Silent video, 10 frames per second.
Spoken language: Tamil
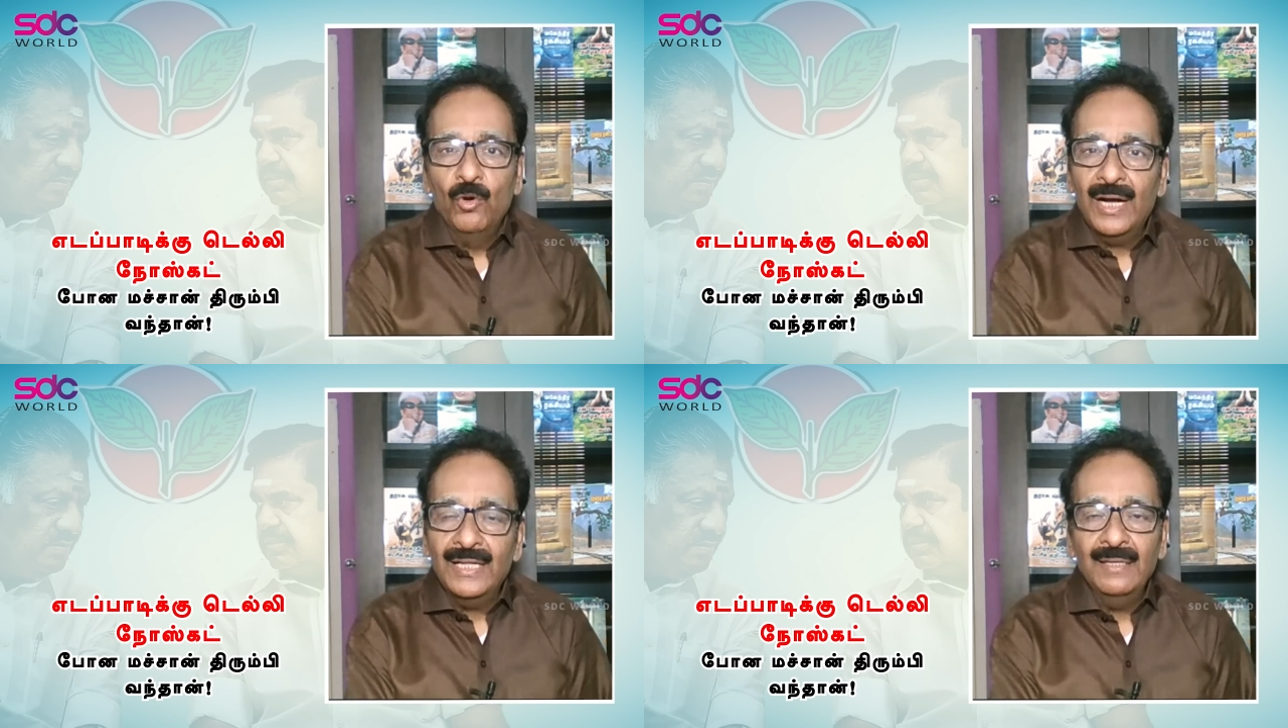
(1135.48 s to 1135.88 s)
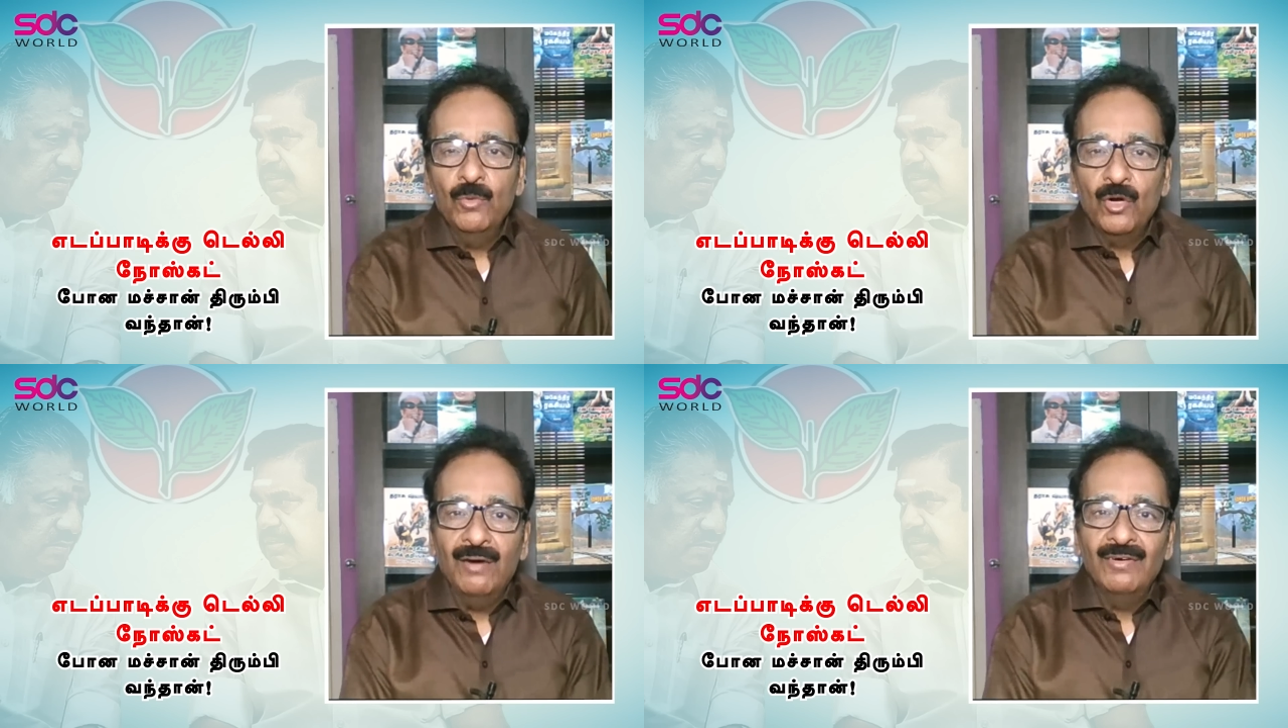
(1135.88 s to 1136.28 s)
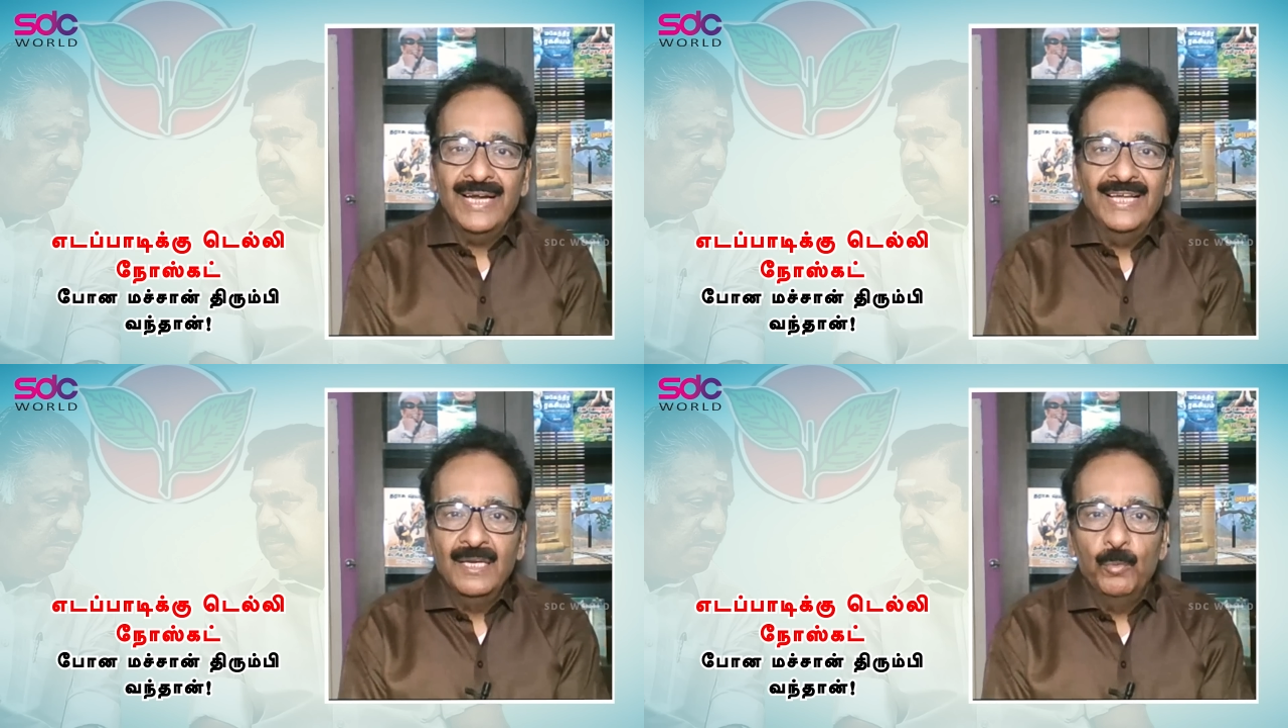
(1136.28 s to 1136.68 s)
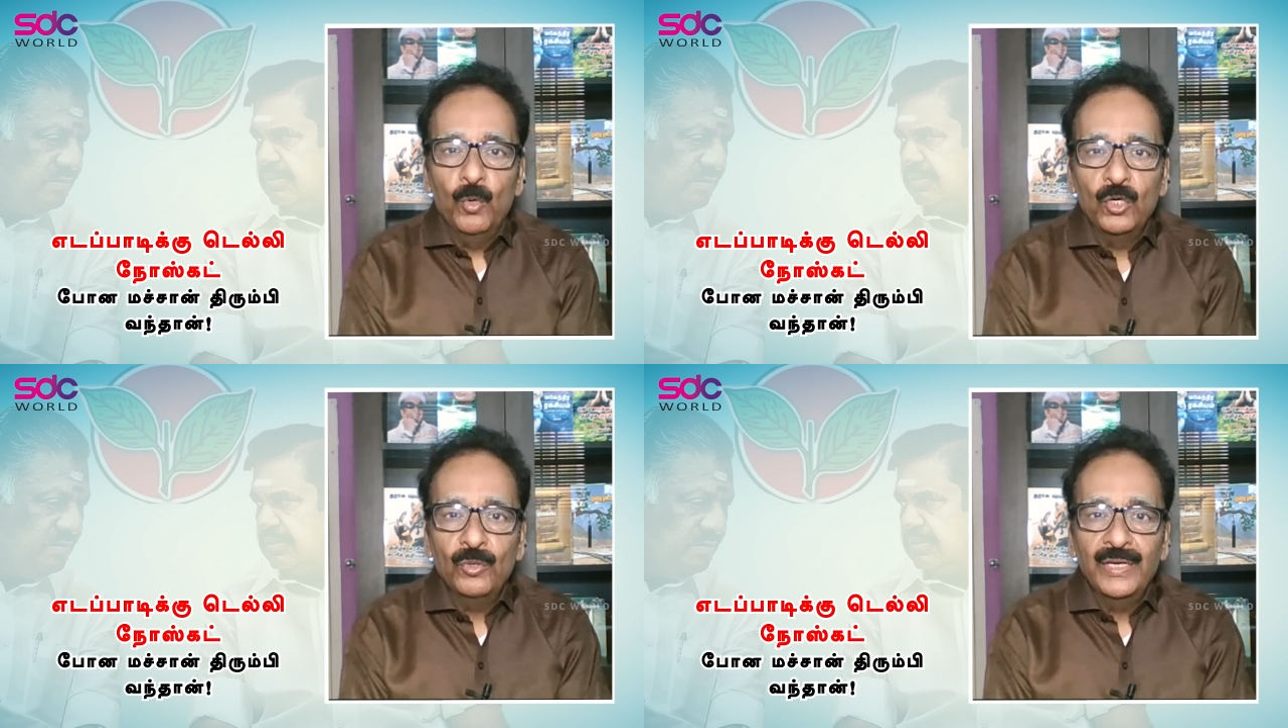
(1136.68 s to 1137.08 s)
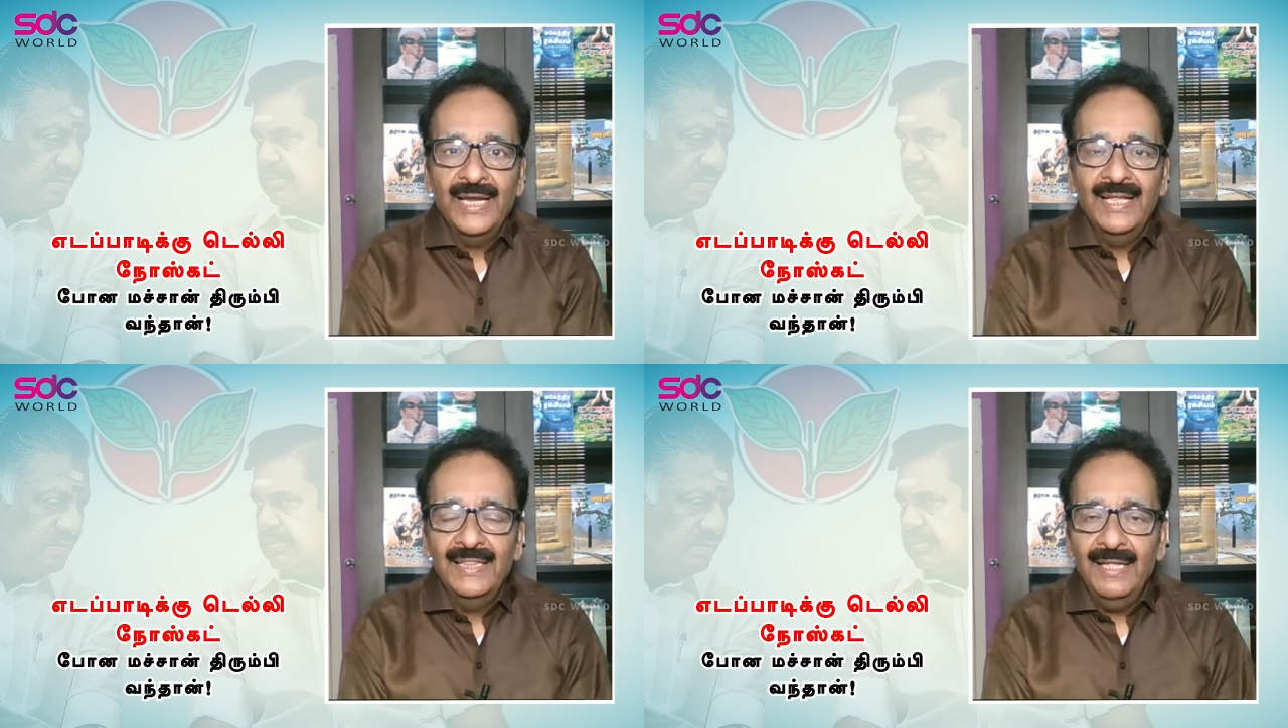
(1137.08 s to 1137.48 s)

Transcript: திமுக திமுகவுக்கு எதிர்ப்பு ஓட்டு வங்கி